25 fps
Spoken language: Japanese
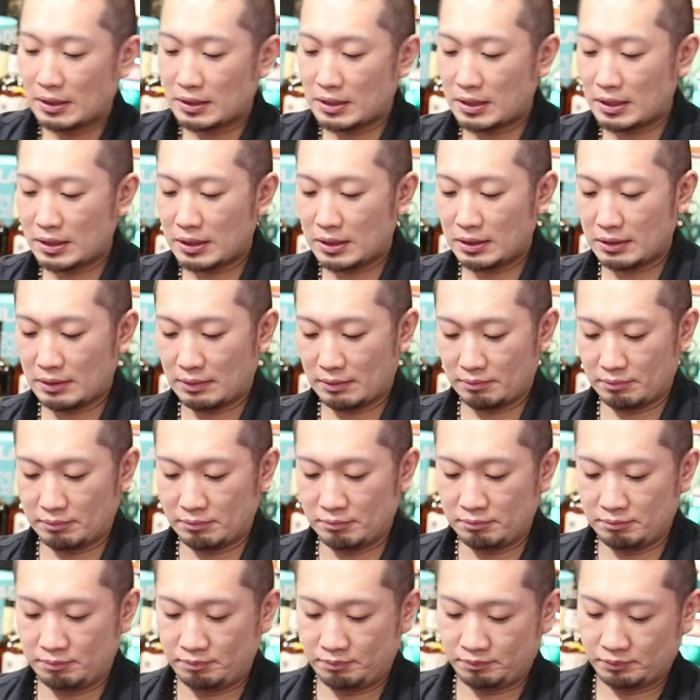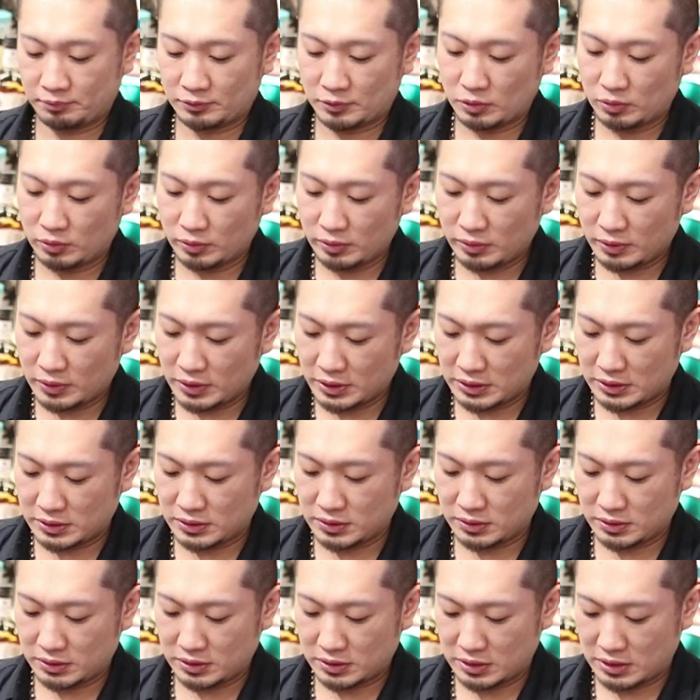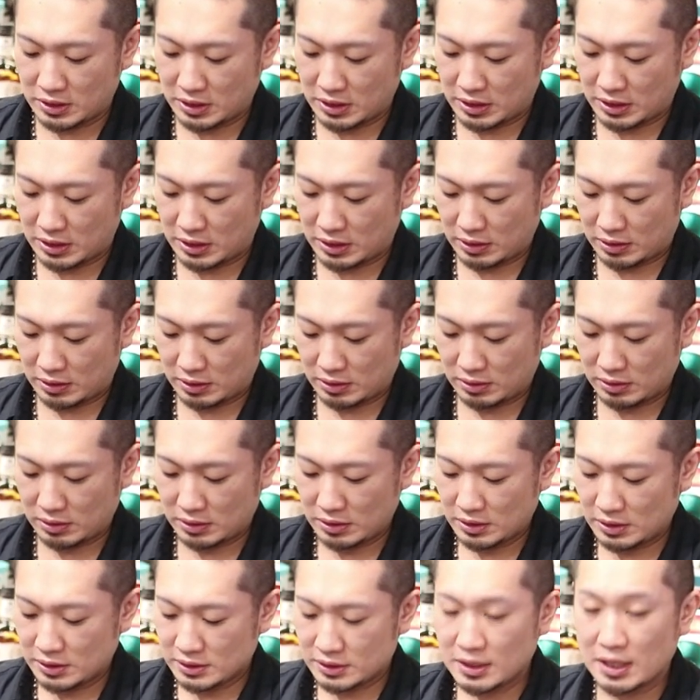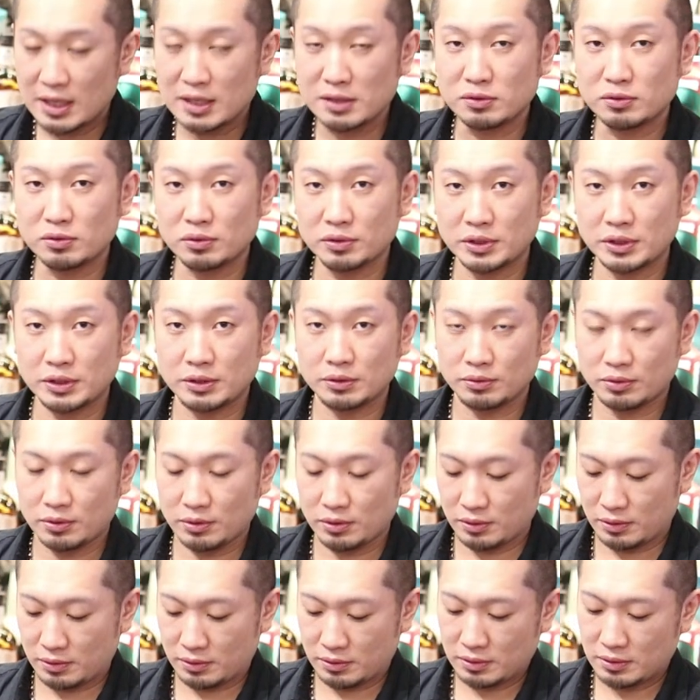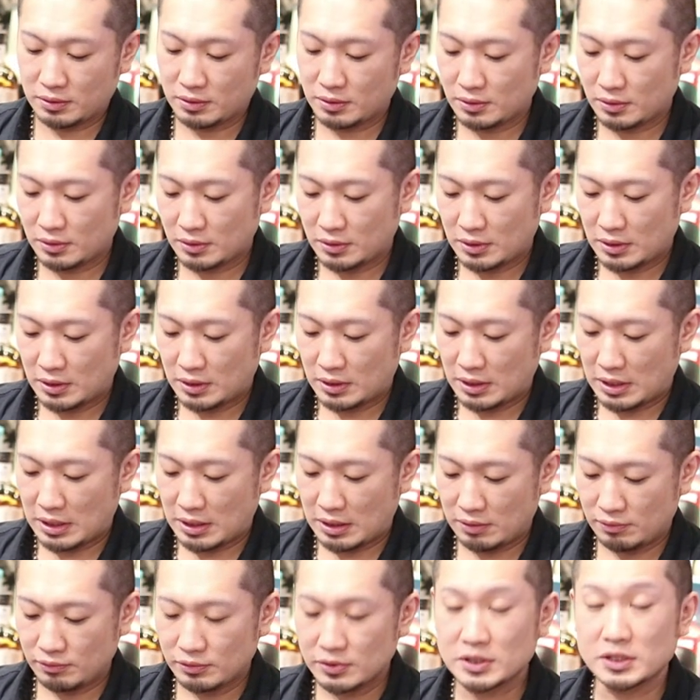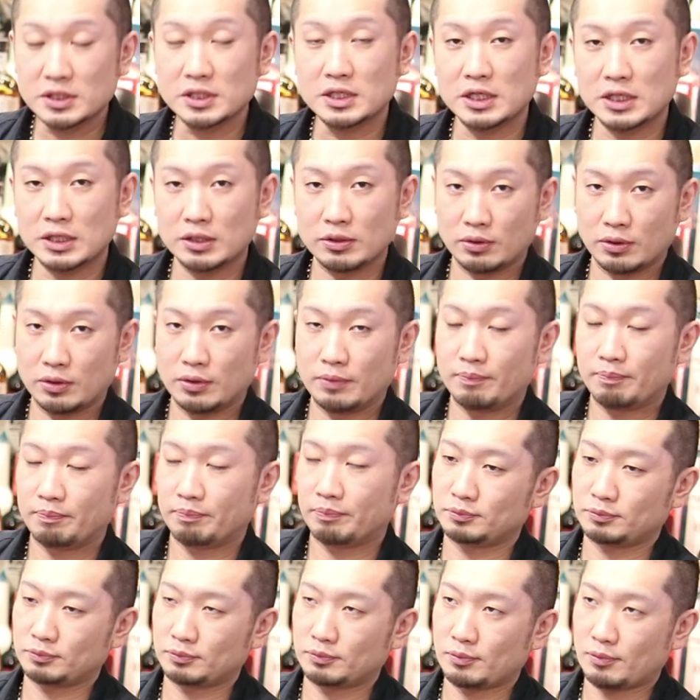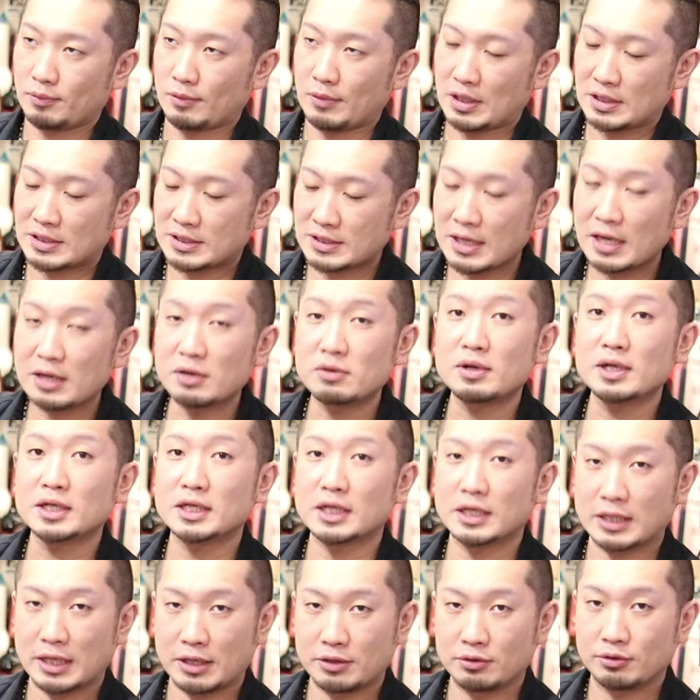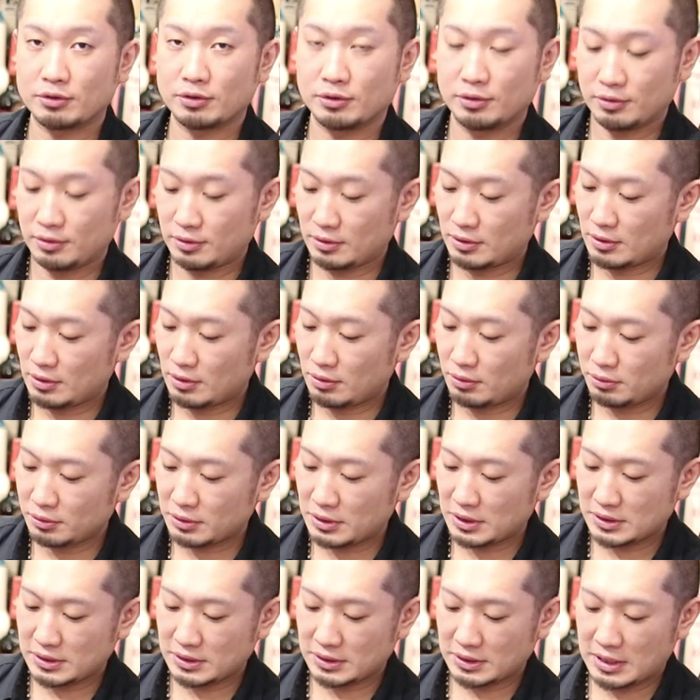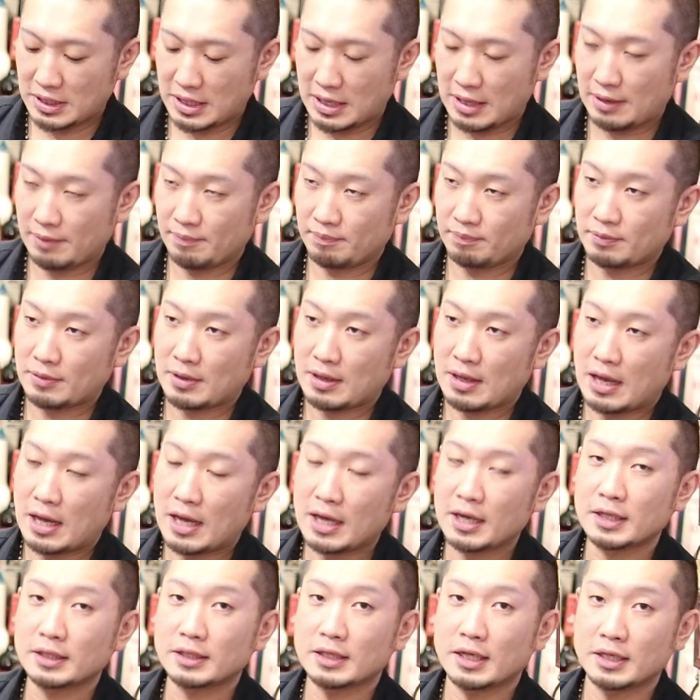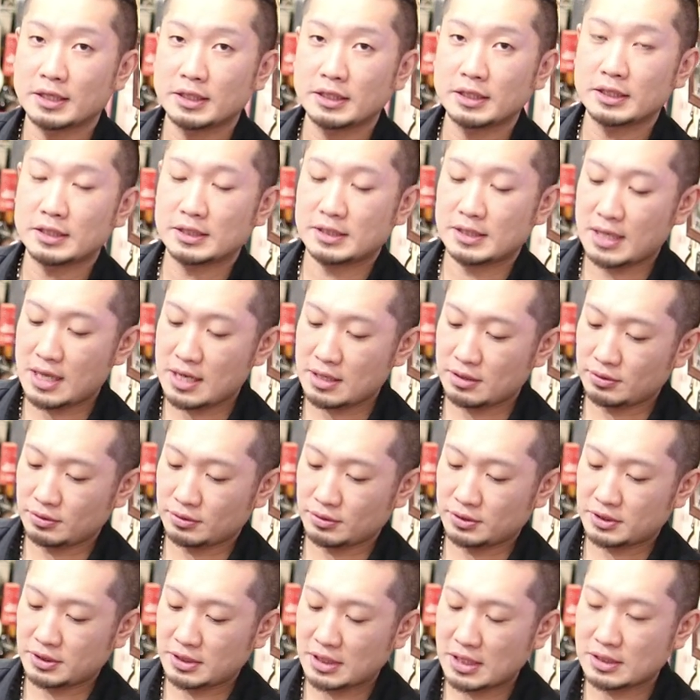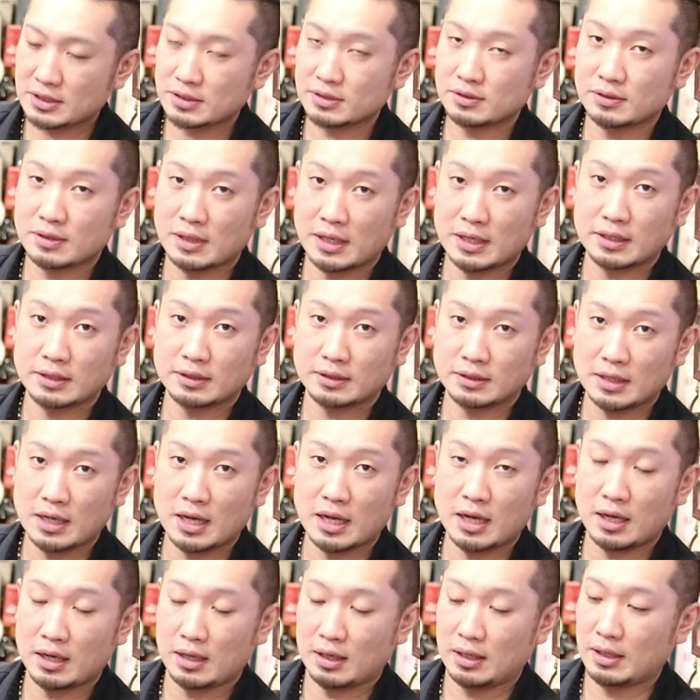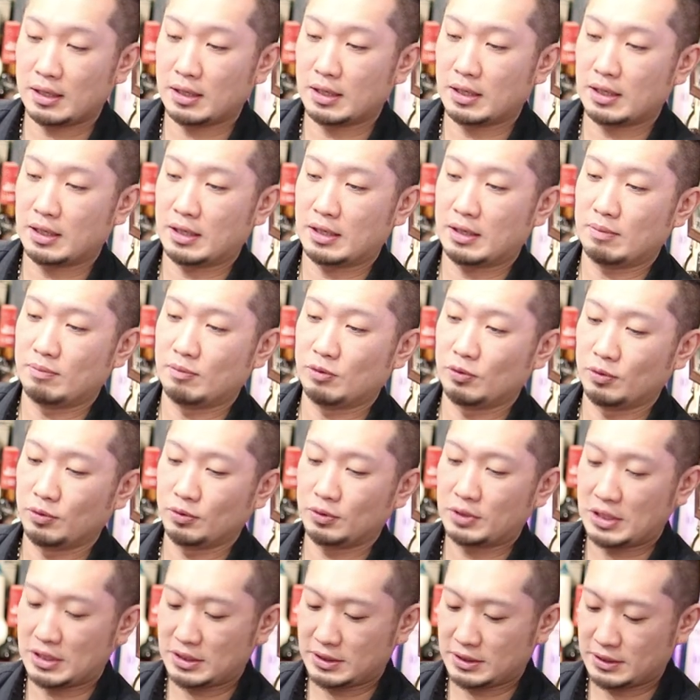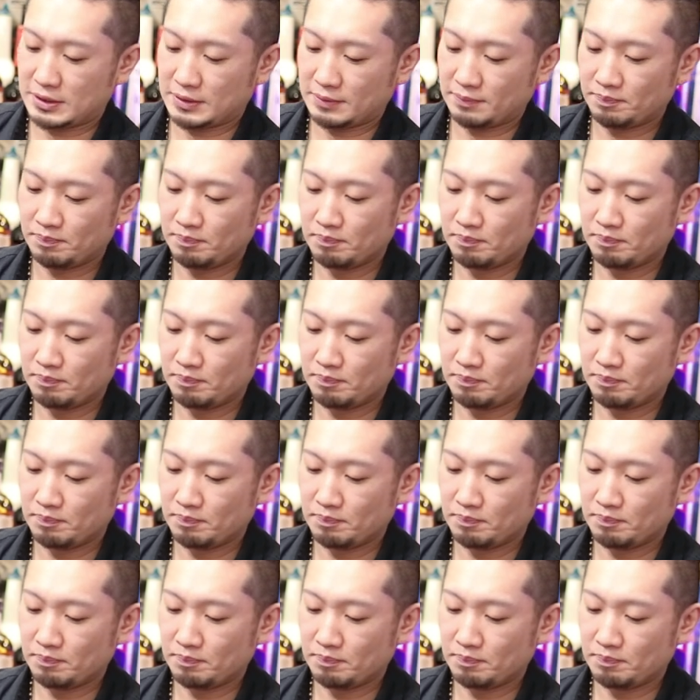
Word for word: でこれはですねサントリーの、えー、ウイスキーの使い終わった樽をですね新たにリサイクルして作られた、えー、ものです。